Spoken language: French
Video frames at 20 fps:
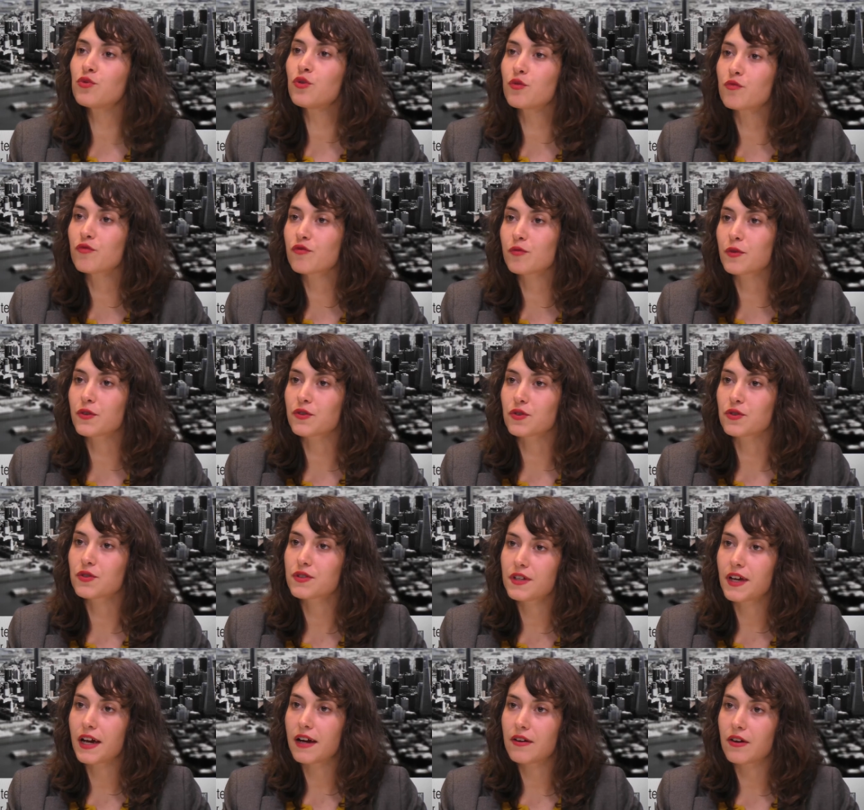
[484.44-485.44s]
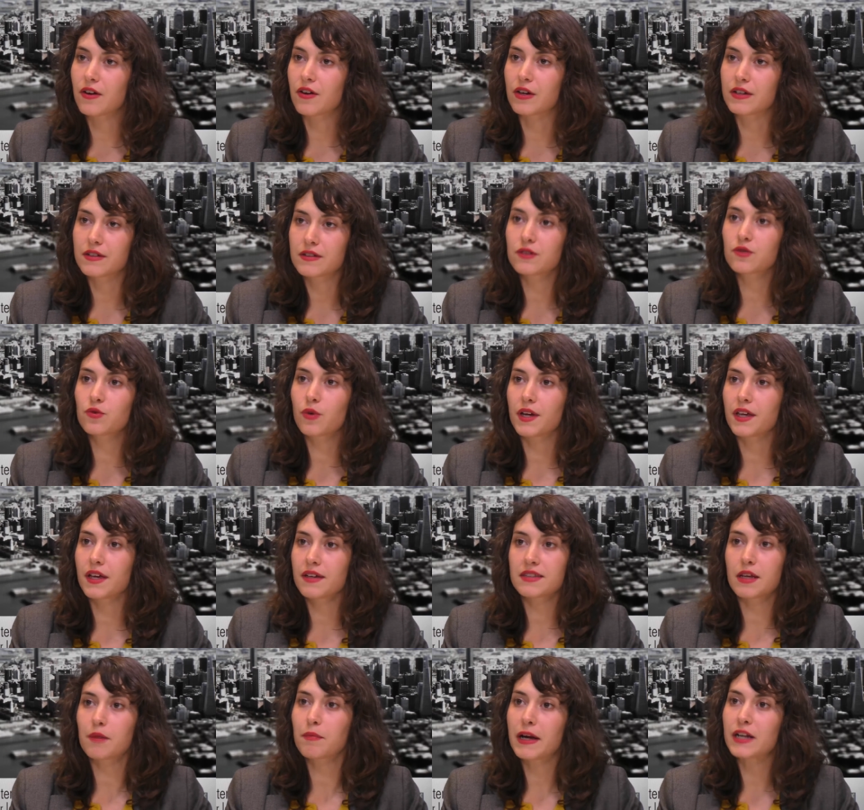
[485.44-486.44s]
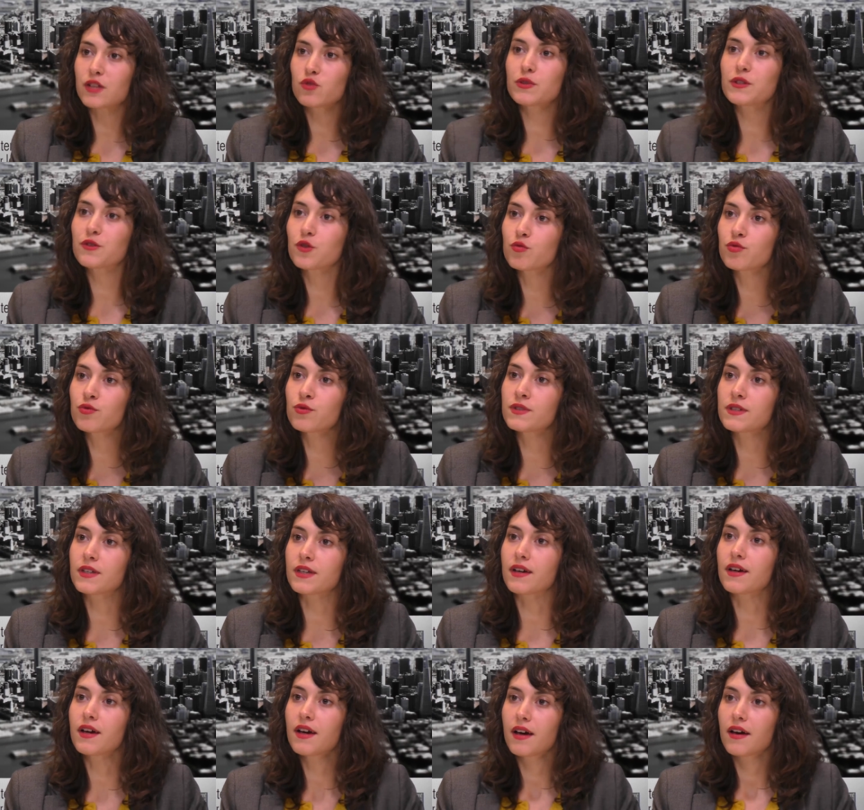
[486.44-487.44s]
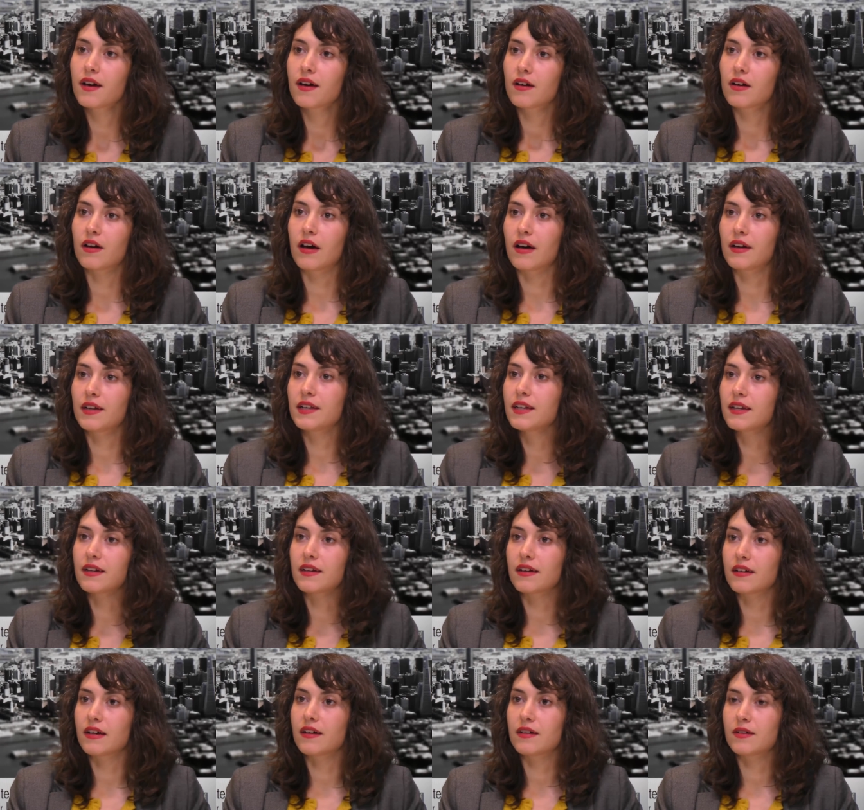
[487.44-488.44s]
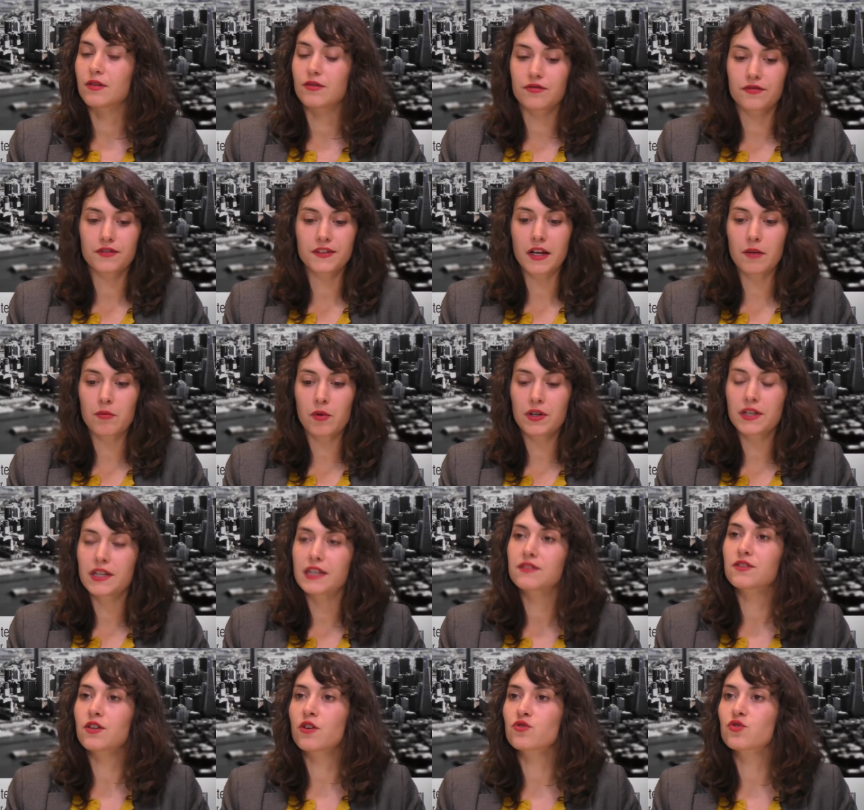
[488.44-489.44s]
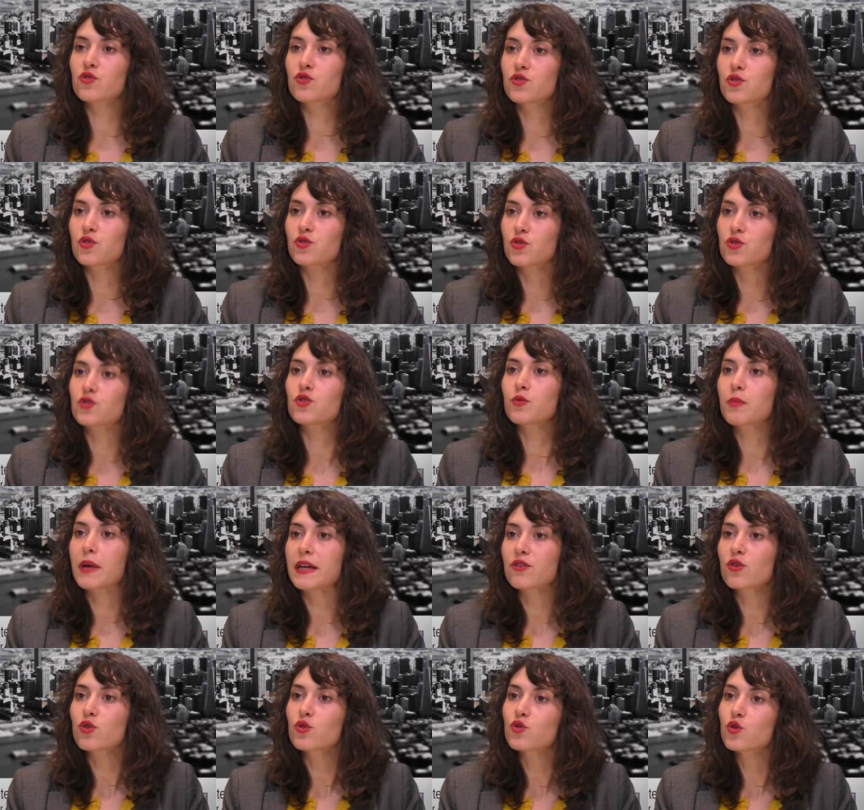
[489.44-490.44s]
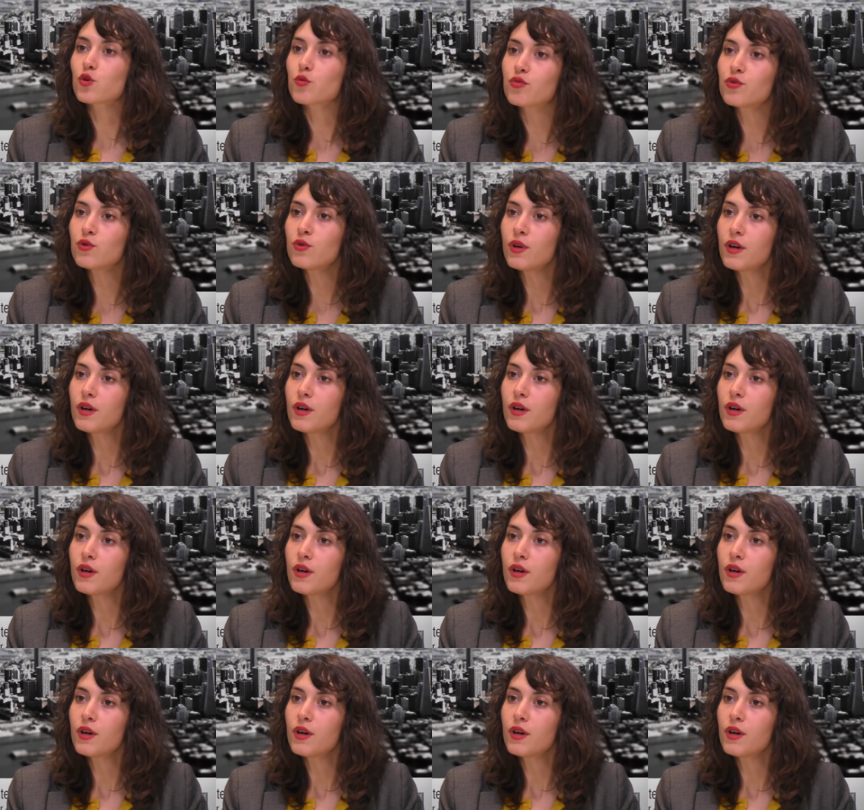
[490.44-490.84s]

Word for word: le mouvement social mmh. euh, et citoyen, s'appelle Nuit debout. C'est, mmh. il est finalement, il est temps de se, de se mettre debout.